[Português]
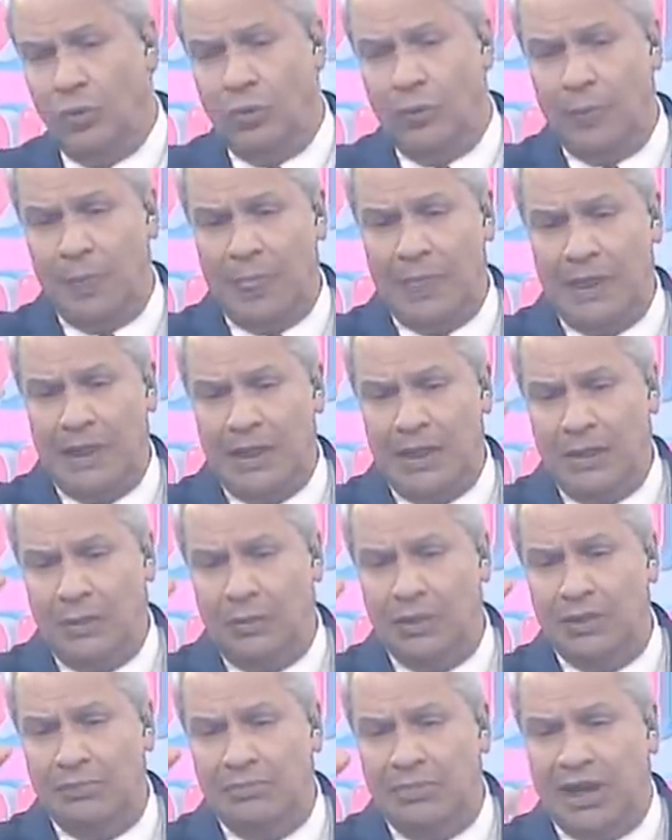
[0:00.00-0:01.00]
o,
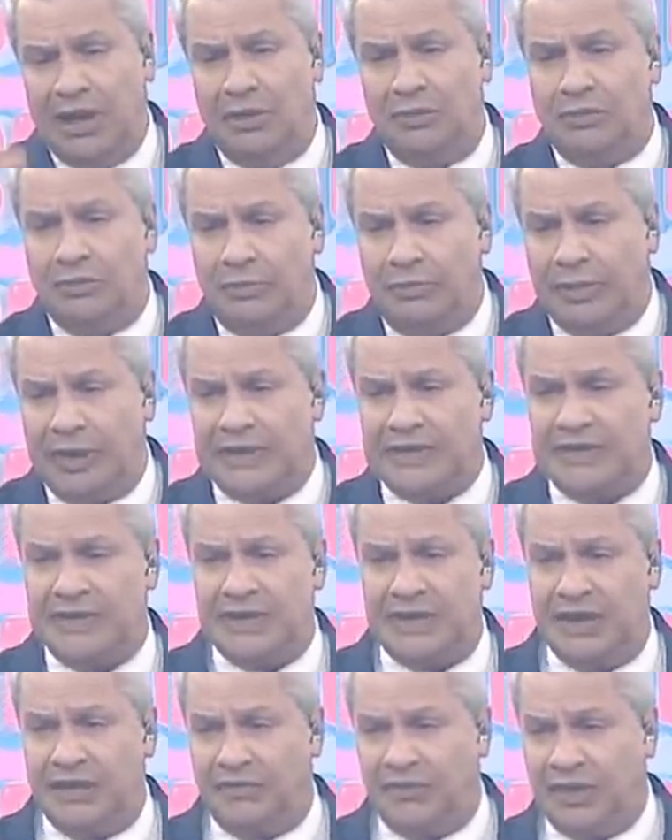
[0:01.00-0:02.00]
o e-mail para se
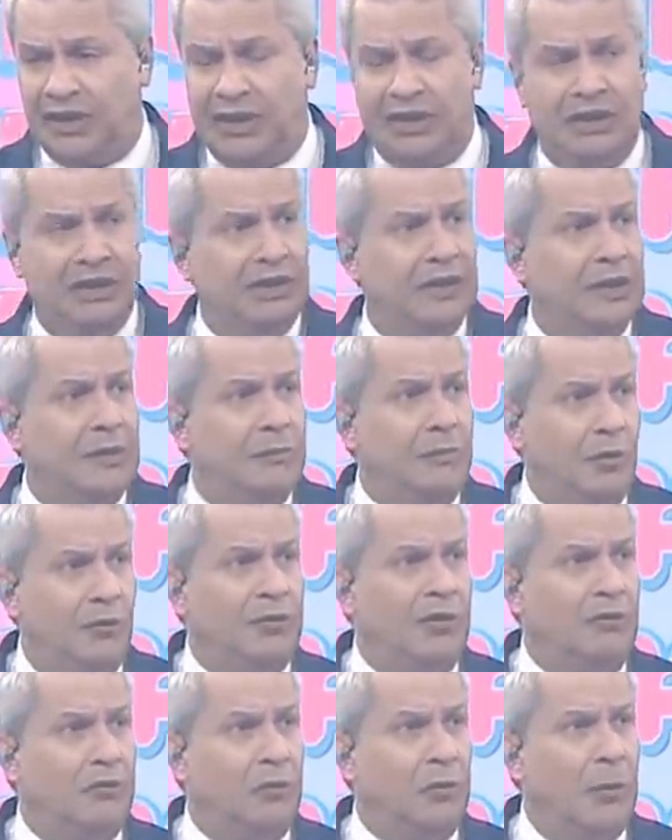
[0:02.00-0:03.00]
inscrever, por
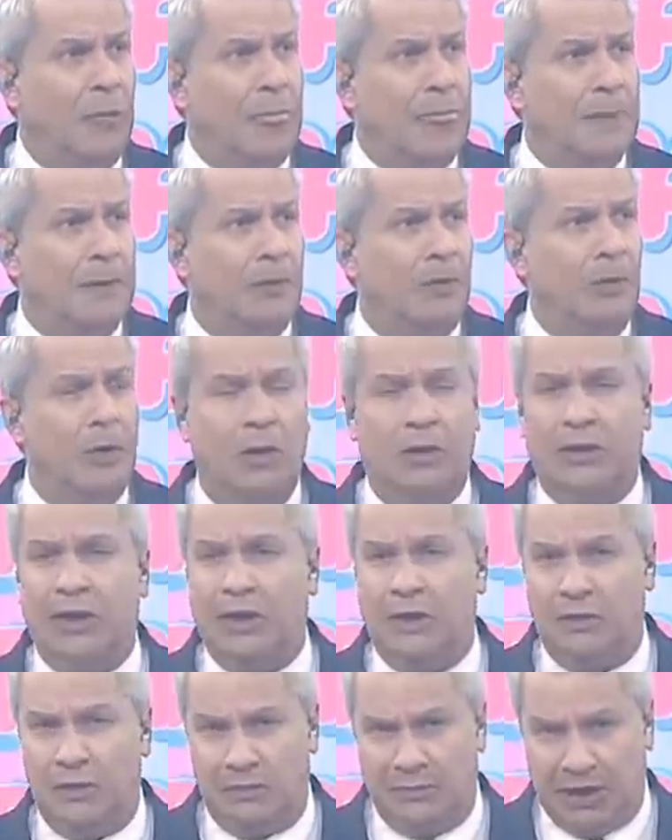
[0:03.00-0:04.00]
favor. Coloque
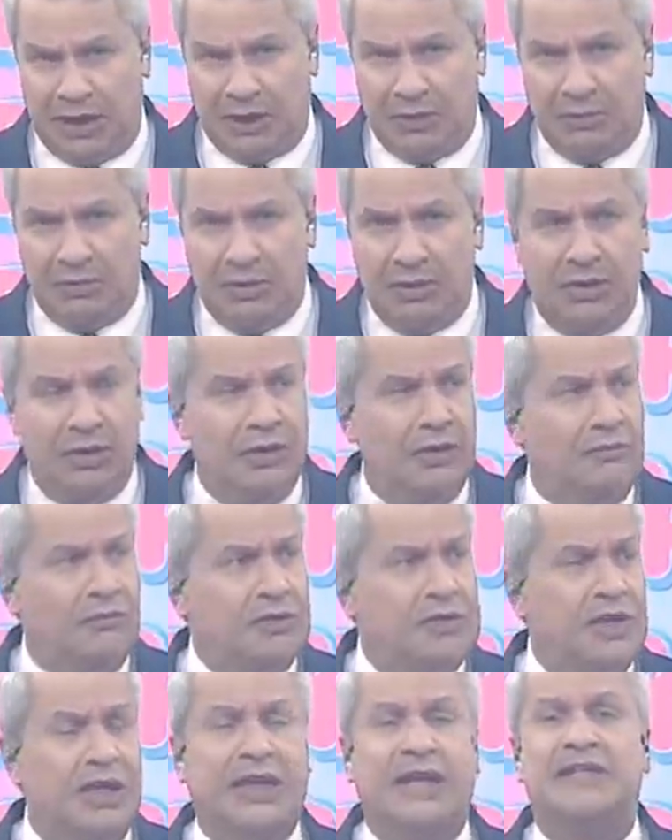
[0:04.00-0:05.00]
aqui o e-mail.
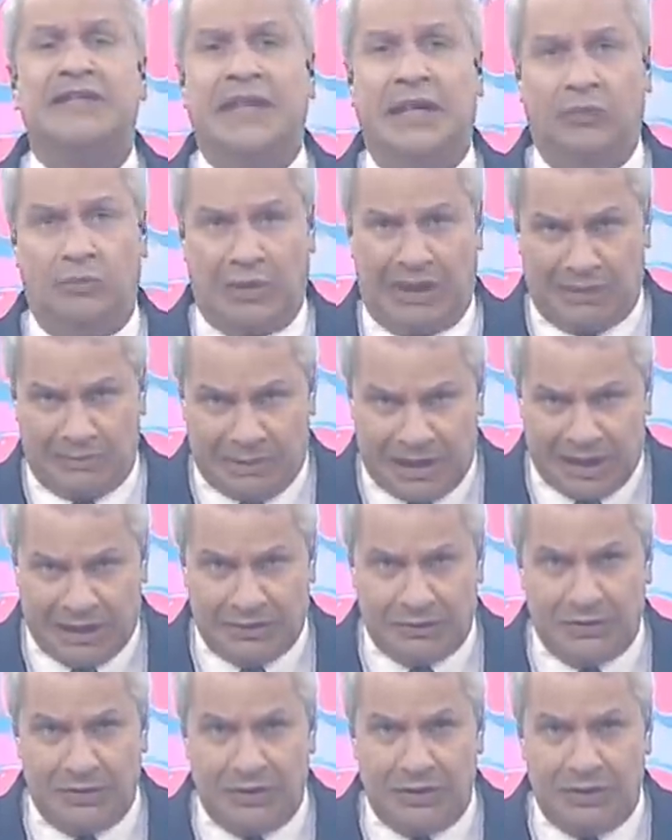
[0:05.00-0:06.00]
Você quer sair do
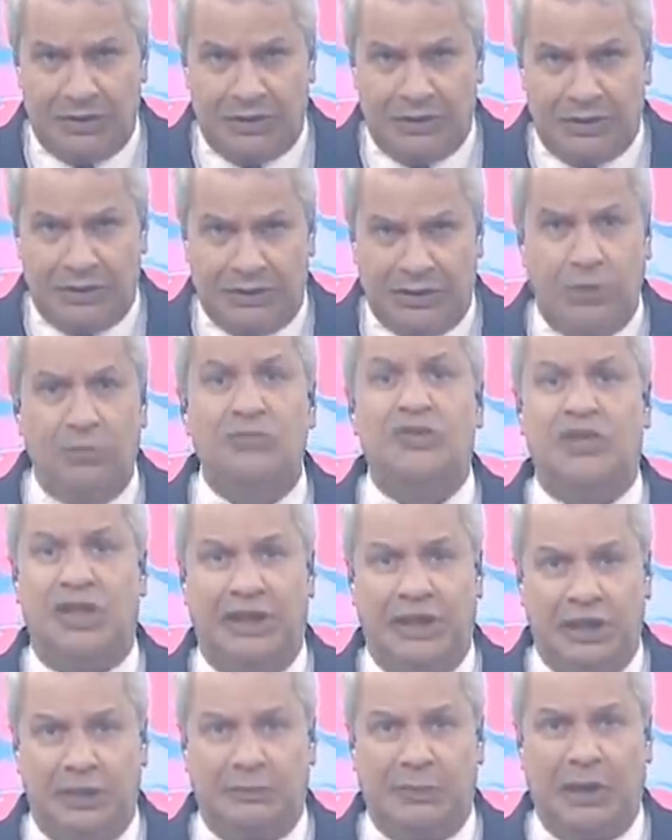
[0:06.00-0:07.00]
armário? Tem um
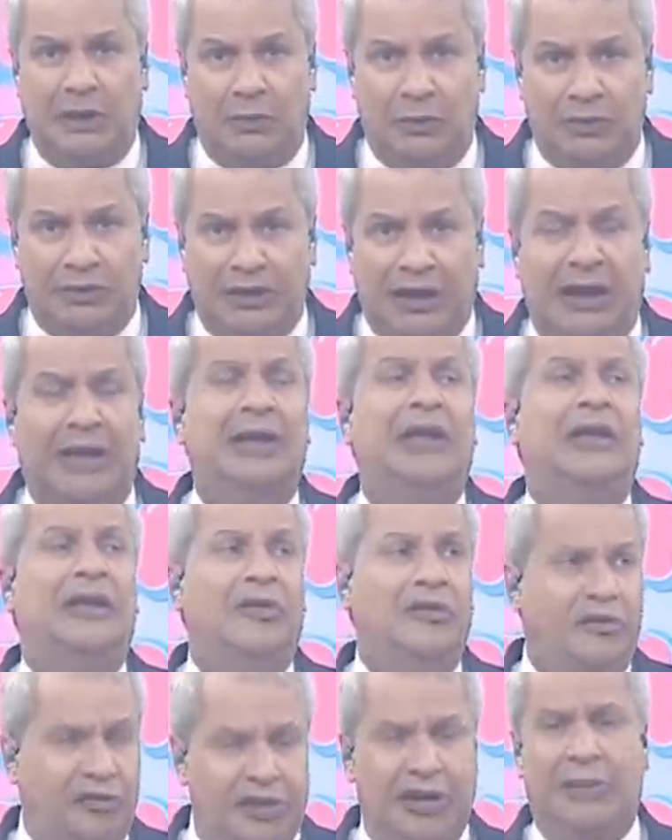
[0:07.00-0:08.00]
segredo para contar?
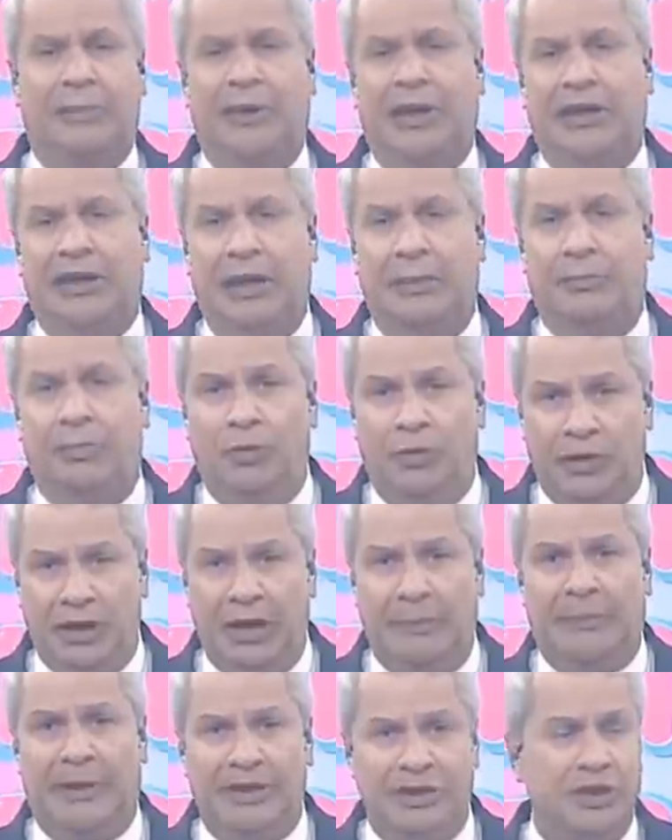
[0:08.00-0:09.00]
Venha para cá,
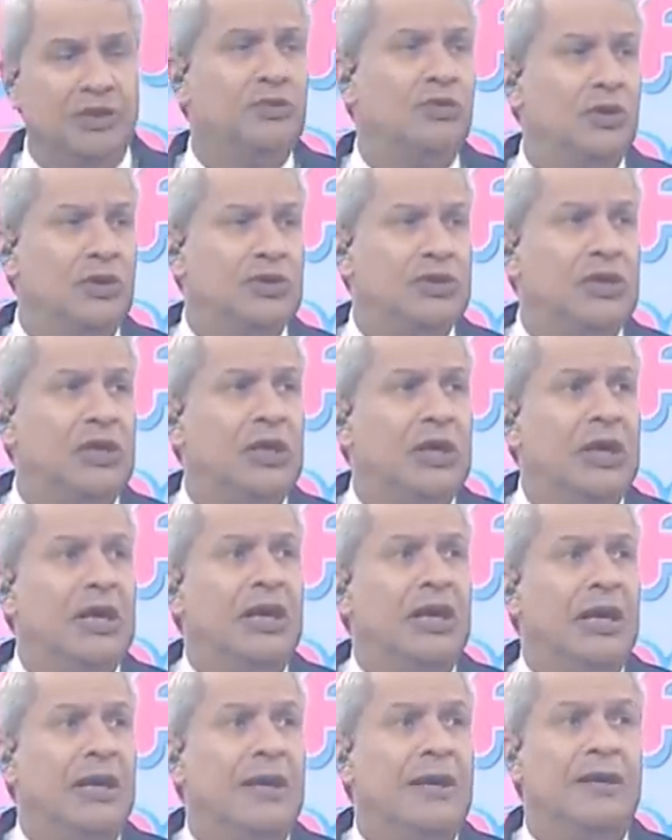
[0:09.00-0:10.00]
porque a partir de hoje
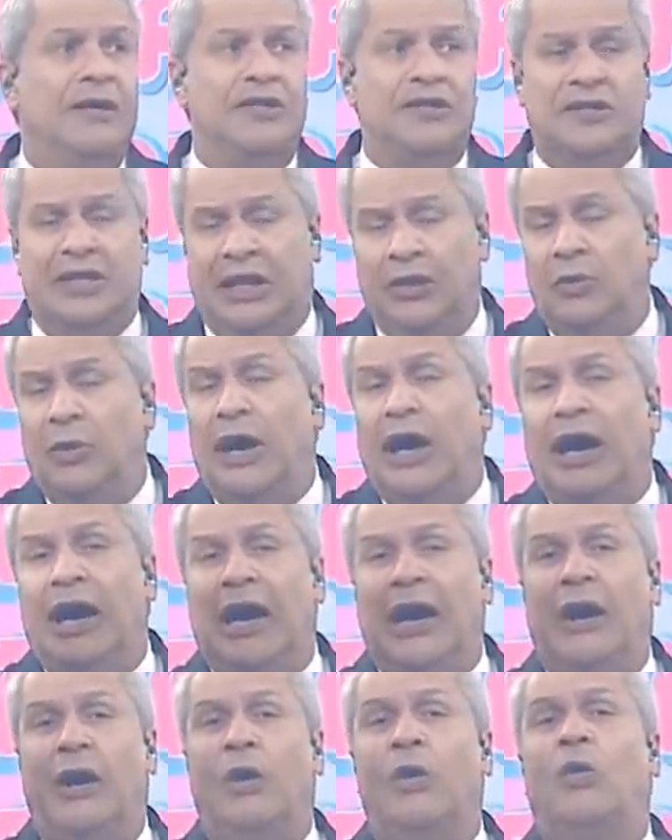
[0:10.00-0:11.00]
está no
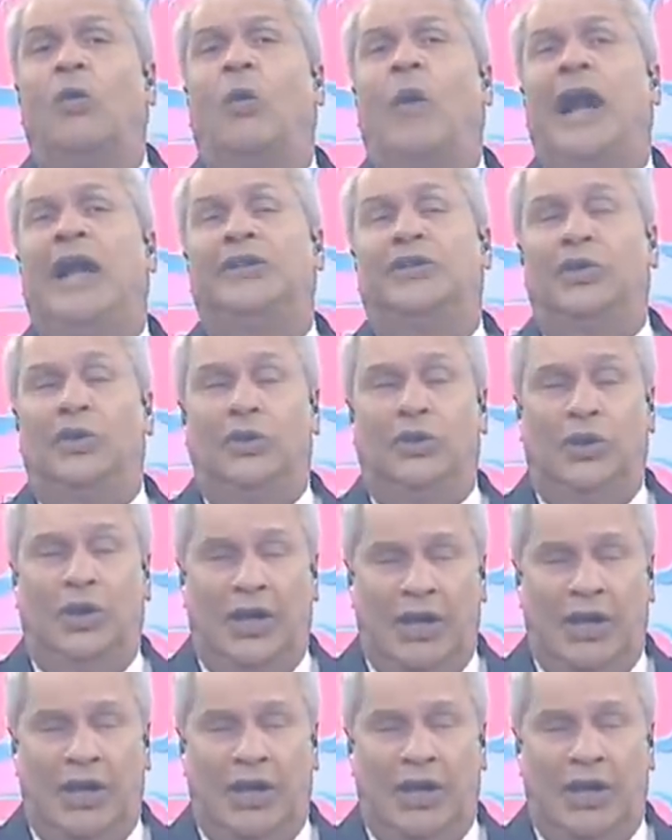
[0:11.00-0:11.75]
ar o quadro.